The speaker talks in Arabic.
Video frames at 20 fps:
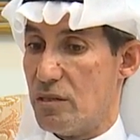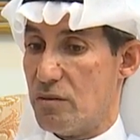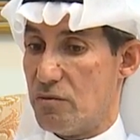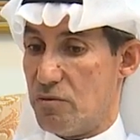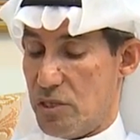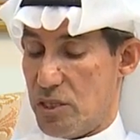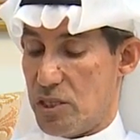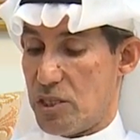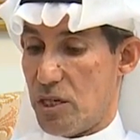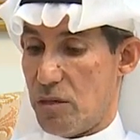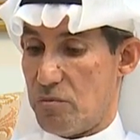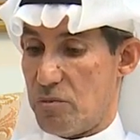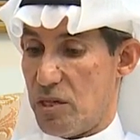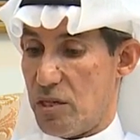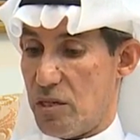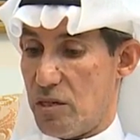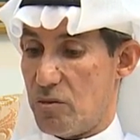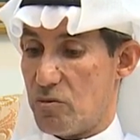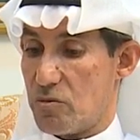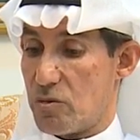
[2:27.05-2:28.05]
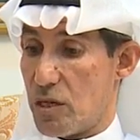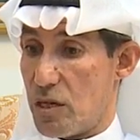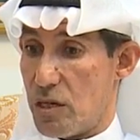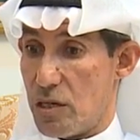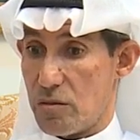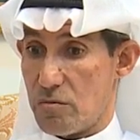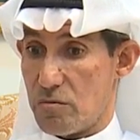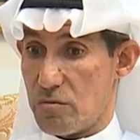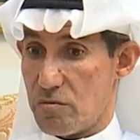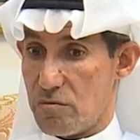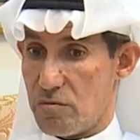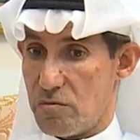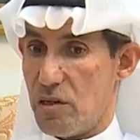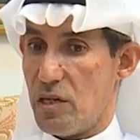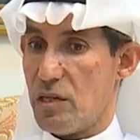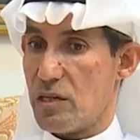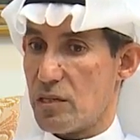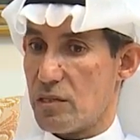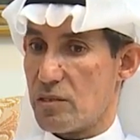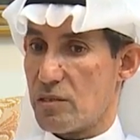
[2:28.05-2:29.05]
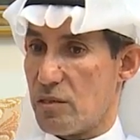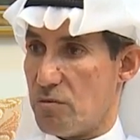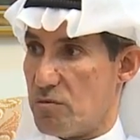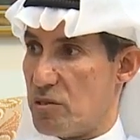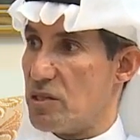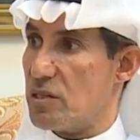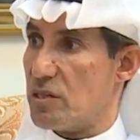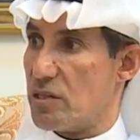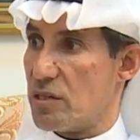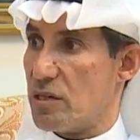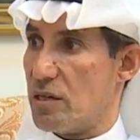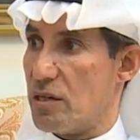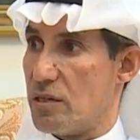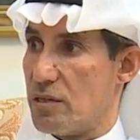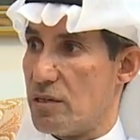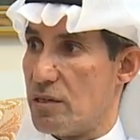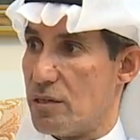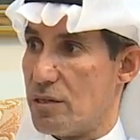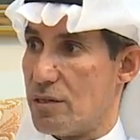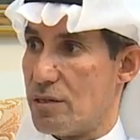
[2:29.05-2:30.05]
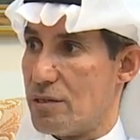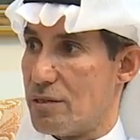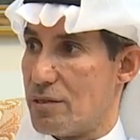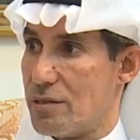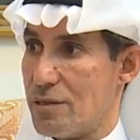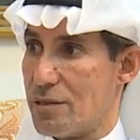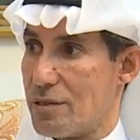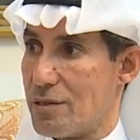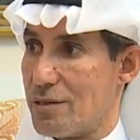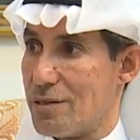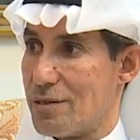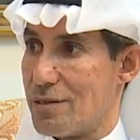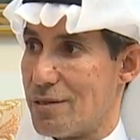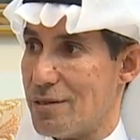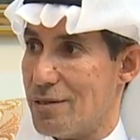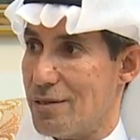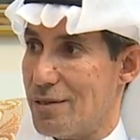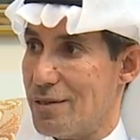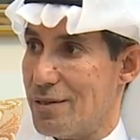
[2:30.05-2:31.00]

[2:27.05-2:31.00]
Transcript: في الجامعة كان معرض كبير يعني أنا أتذكر